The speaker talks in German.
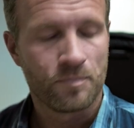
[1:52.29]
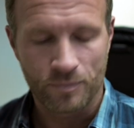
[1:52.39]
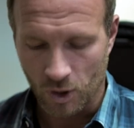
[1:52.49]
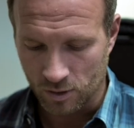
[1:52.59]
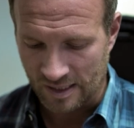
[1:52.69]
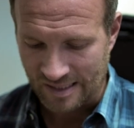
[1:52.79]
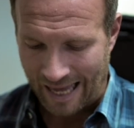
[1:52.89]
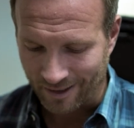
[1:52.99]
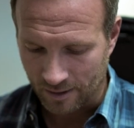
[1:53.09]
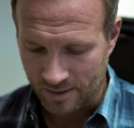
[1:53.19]
Und das
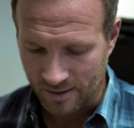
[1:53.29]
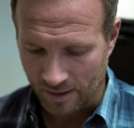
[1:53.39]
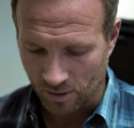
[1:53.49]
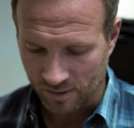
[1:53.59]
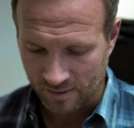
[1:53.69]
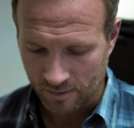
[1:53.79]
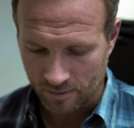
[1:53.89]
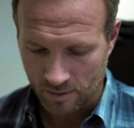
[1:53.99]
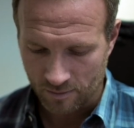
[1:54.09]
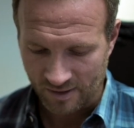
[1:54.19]
andere ist
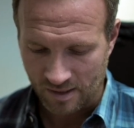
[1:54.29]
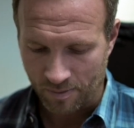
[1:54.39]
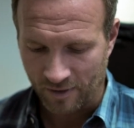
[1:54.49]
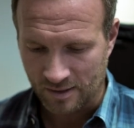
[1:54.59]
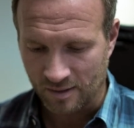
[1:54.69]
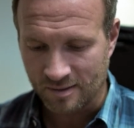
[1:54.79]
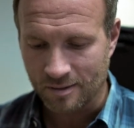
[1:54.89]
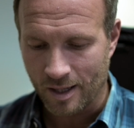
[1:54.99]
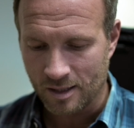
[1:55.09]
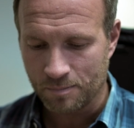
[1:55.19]
ansonsten, was der perfekte
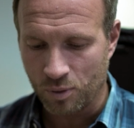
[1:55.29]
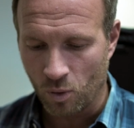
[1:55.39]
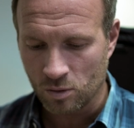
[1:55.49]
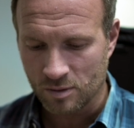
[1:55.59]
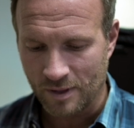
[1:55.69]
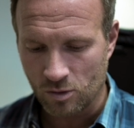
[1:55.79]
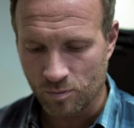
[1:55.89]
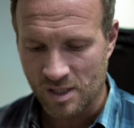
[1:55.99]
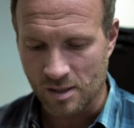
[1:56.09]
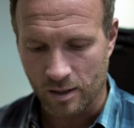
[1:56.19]
Zeitpunkt, wenn du
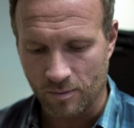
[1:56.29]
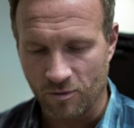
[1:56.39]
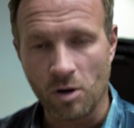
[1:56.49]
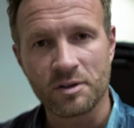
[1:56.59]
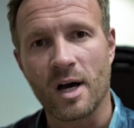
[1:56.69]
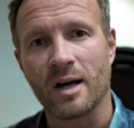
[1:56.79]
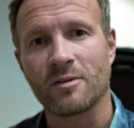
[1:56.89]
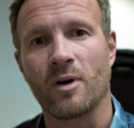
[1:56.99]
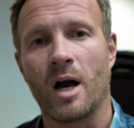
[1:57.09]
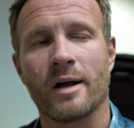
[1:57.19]
mich nach einem Wochentag
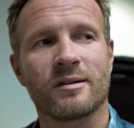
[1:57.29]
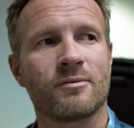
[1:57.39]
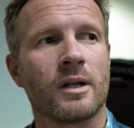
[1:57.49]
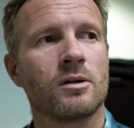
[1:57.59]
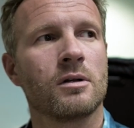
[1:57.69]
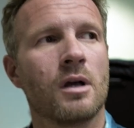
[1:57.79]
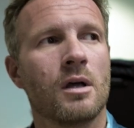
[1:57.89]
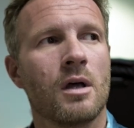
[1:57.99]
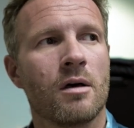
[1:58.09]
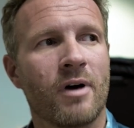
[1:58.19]
fragst, wann,
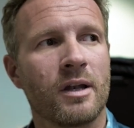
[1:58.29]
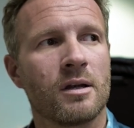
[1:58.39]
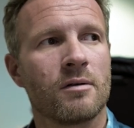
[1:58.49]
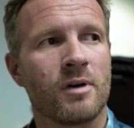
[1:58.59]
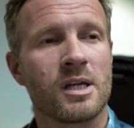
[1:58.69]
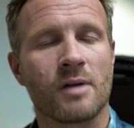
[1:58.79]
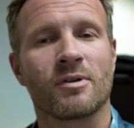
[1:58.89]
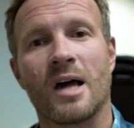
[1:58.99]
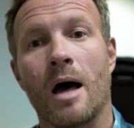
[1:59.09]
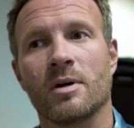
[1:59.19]
wann wenn ich
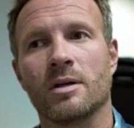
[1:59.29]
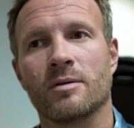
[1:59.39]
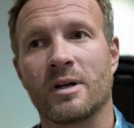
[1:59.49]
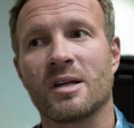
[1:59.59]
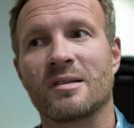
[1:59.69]
etwas habe, wann ich es